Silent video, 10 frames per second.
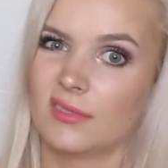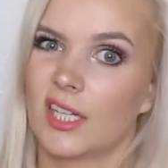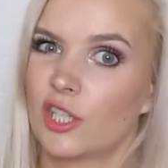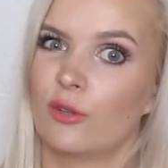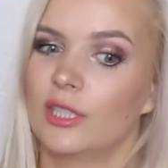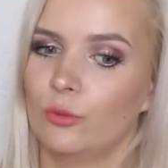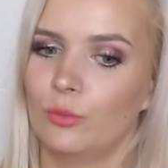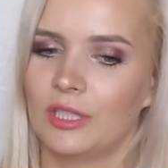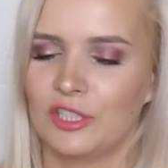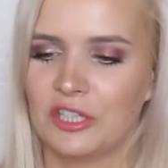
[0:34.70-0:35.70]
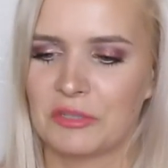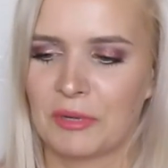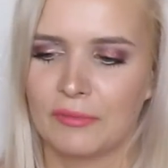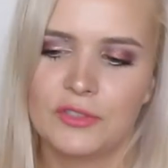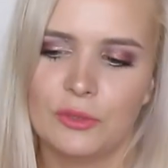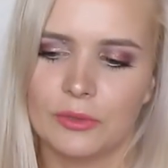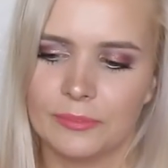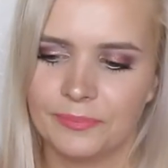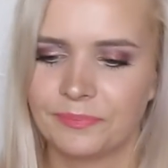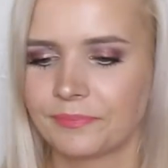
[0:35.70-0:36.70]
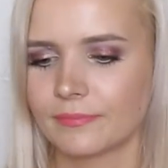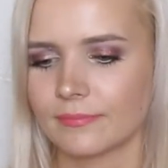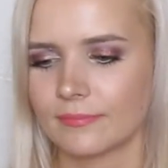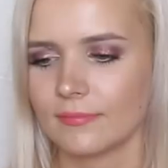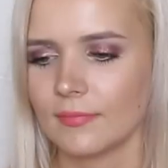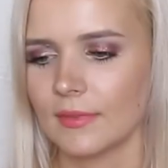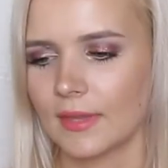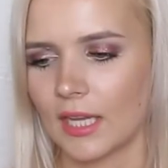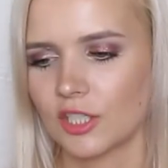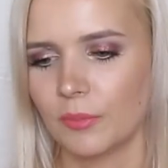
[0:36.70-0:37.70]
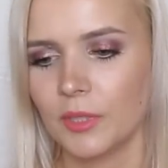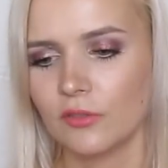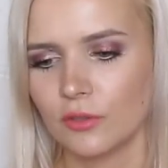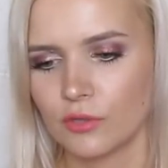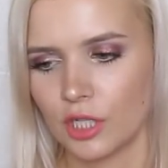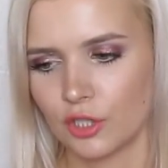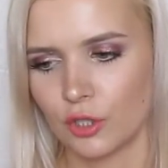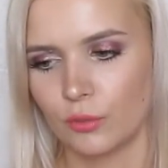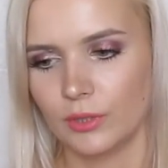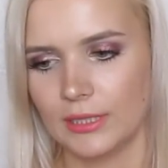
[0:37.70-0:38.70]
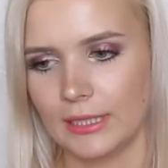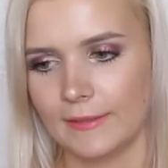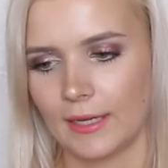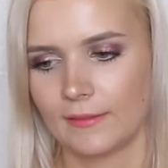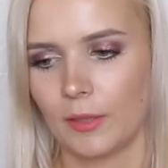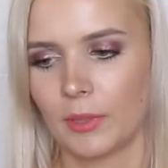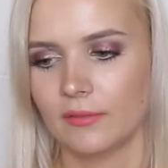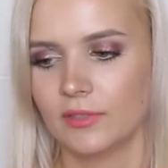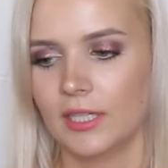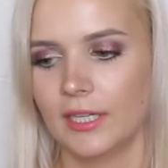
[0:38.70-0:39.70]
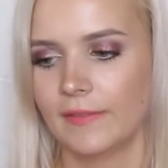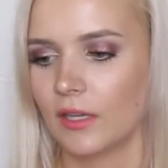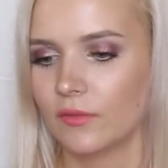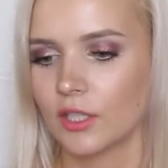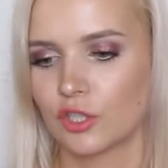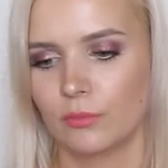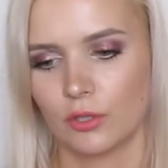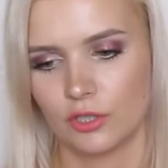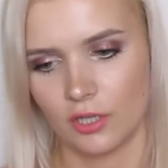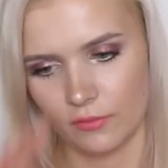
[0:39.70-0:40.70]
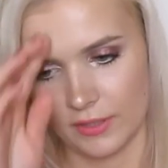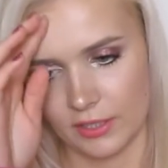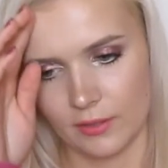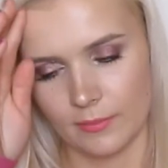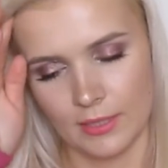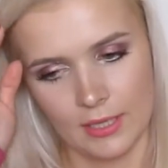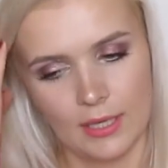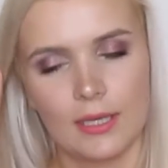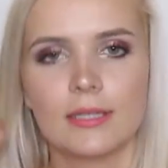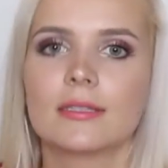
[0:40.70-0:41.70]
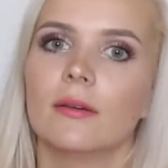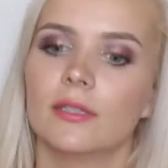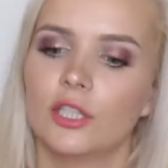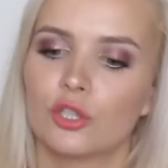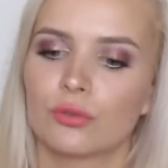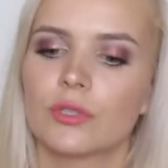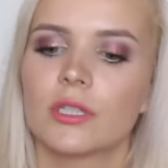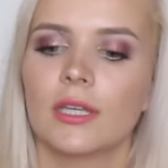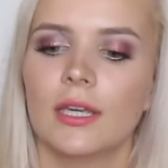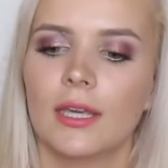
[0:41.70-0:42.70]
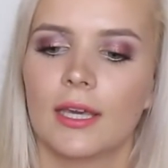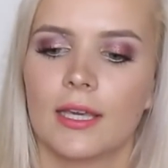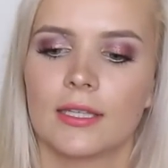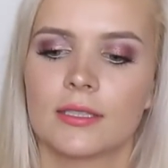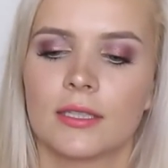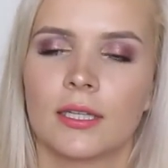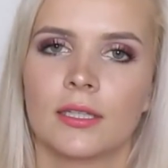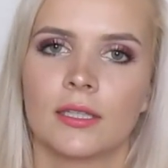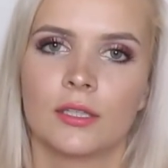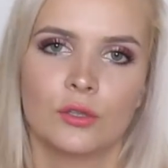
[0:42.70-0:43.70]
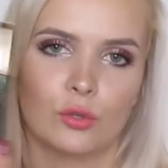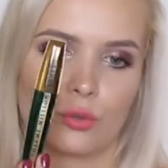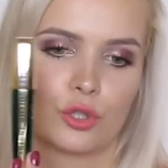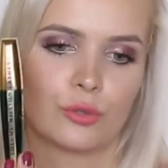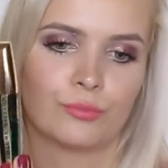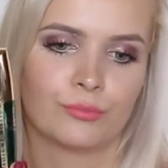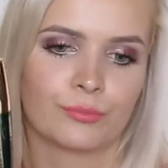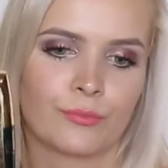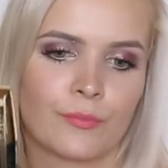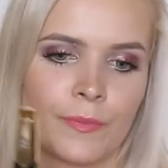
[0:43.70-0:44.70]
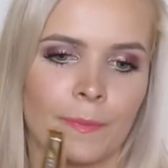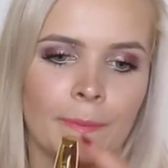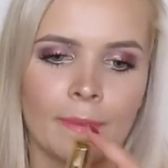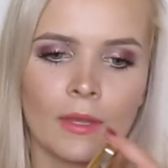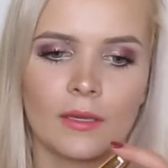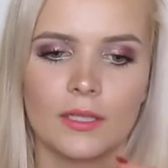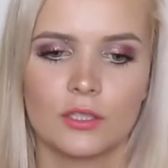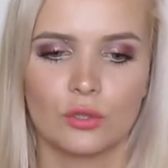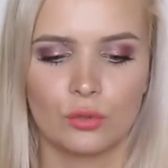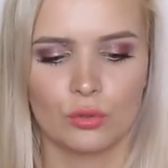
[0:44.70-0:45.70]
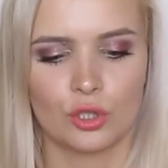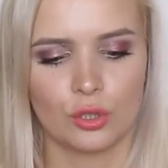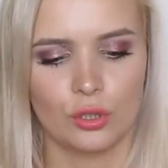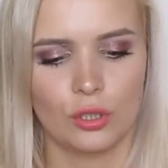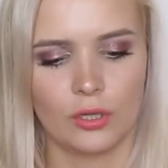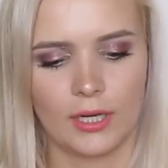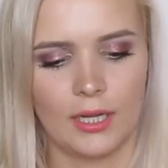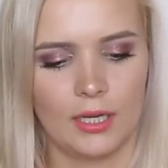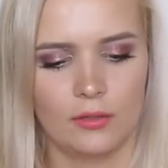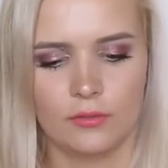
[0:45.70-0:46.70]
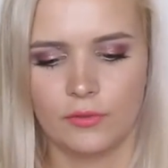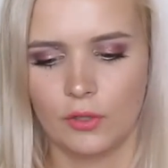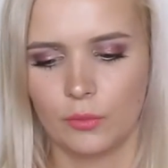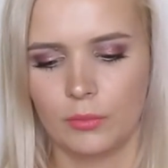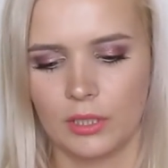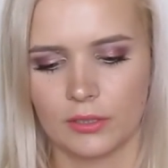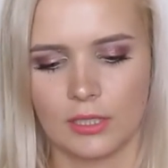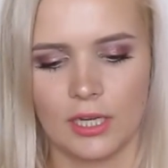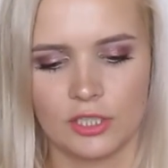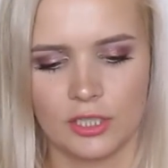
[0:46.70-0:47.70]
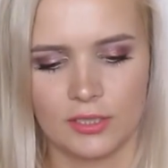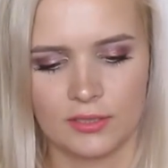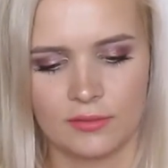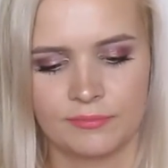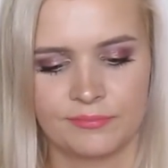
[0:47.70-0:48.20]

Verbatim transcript: dlaczego one u mnie się nie sprawdziły. Także pierwszą rzeczą i tak naprawdę największym rozczarowaniem całej tej szóstki jest tusz. Jest to tusz L'Oreal Volume Million Lashes.